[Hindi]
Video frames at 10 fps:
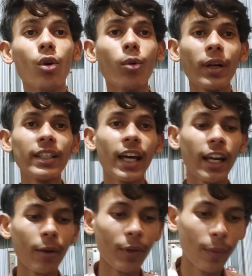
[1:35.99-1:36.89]
ग्लोबल जा
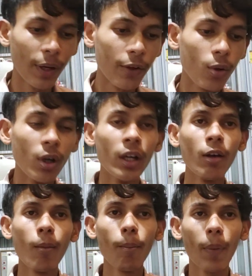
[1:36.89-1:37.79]
रहा है मेरे भाइयों
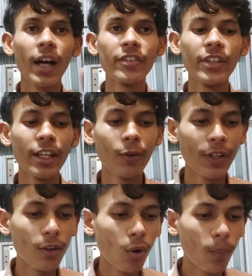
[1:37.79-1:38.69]
पाँच
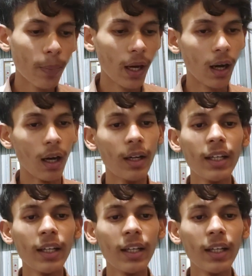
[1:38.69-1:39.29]
जनवरी को हाँ